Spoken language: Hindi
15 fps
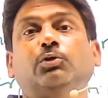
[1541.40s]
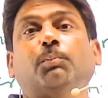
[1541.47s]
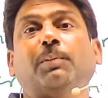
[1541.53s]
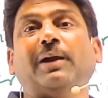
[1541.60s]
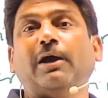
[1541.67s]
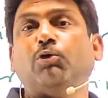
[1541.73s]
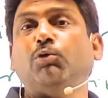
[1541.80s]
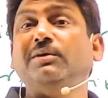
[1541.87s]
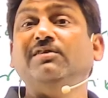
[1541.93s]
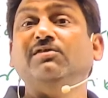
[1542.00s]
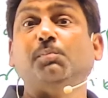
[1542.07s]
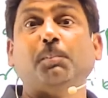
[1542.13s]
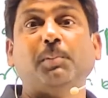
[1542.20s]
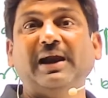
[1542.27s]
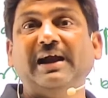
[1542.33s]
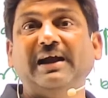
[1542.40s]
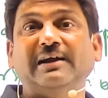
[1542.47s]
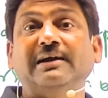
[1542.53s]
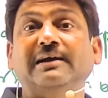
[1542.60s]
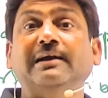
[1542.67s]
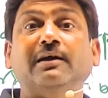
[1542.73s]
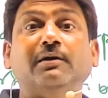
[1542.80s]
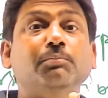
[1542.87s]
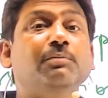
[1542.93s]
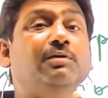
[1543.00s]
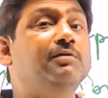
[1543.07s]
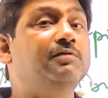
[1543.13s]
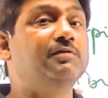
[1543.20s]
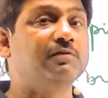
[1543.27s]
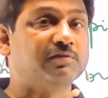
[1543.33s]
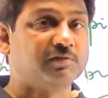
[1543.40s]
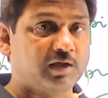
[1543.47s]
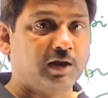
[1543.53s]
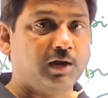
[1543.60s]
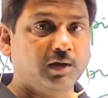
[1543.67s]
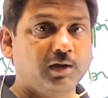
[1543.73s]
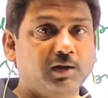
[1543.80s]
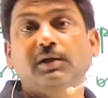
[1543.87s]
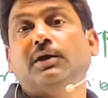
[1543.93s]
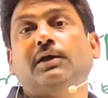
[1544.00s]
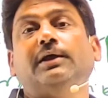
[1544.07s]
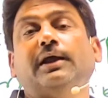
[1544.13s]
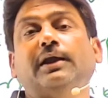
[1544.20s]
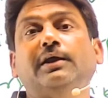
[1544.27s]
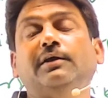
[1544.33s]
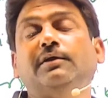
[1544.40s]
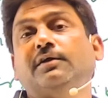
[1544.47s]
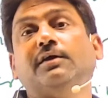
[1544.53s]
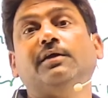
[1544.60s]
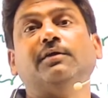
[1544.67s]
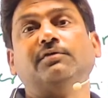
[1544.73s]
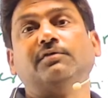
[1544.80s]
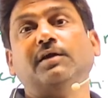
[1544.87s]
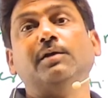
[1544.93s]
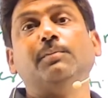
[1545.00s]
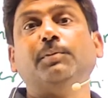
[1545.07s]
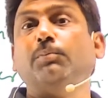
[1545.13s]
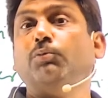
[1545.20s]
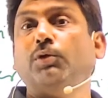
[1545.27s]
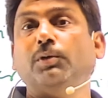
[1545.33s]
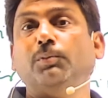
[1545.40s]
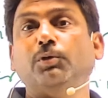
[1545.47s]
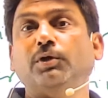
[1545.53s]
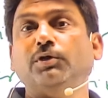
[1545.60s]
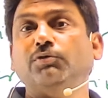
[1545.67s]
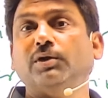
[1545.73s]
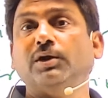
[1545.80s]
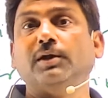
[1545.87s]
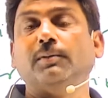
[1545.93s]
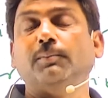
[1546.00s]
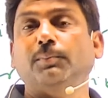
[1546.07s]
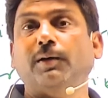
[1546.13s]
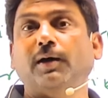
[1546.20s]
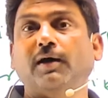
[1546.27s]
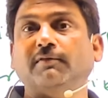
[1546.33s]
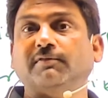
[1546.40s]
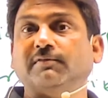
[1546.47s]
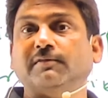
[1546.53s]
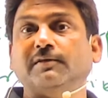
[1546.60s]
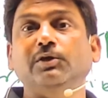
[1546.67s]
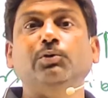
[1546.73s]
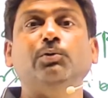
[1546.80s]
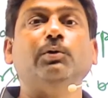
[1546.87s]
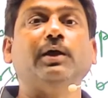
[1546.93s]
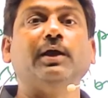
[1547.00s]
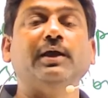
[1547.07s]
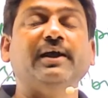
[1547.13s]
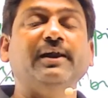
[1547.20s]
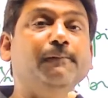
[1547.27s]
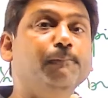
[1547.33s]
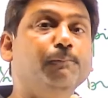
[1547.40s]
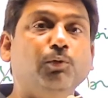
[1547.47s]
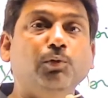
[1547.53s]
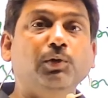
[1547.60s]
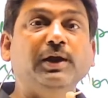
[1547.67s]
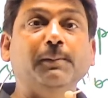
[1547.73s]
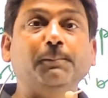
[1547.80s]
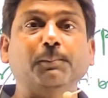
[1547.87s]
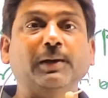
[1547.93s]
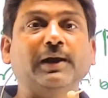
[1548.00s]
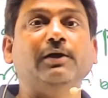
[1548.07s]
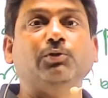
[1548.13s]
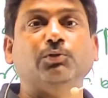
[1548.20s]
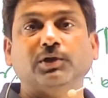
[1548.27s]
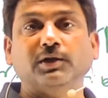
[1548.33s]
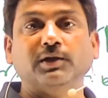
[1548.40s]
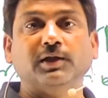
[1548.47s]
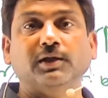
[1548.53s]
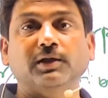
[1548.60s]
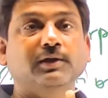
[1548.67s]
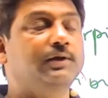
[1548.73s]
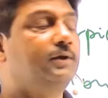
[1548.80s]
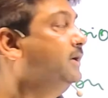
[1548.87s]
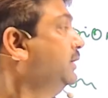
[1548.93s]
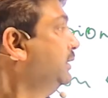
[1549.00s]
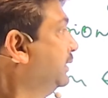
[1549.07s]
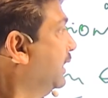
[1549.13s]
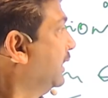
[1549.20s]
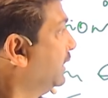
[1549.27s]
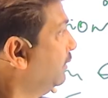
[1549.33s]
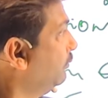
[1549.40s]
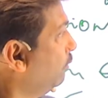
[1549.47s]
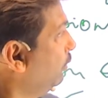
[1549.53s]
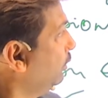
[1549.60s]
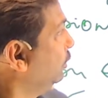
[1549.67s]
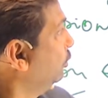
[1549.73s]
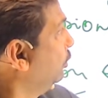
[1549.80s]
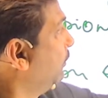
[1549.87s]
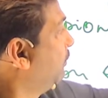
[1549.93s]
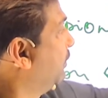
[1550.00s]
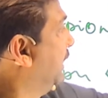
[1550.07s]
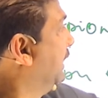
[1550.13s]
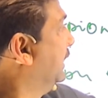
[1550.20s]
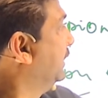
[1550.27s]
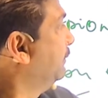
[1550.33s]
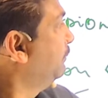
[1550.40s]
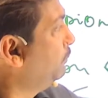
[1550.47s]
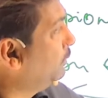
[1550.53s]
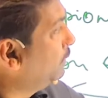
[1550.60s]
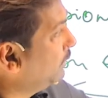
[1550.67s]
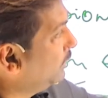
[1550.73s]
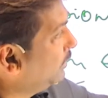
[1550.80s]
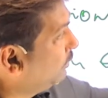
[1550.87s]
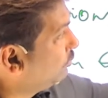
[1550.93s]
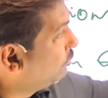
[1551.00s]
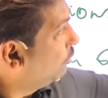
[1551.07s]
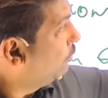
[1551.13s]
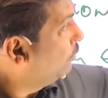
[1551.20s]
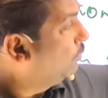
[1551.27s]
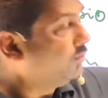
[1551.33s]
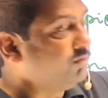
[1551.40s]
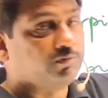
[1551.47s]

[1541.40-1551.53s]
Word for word: तो प्लेको मीन्स प्लेट डर्म मीन्स स्किन यानी इनके स्किन पे मोटे मोटे जो है ना अस्थियों के यानी बोन के प्लेट होते थे ताकि वो यूरिपटेरिब जो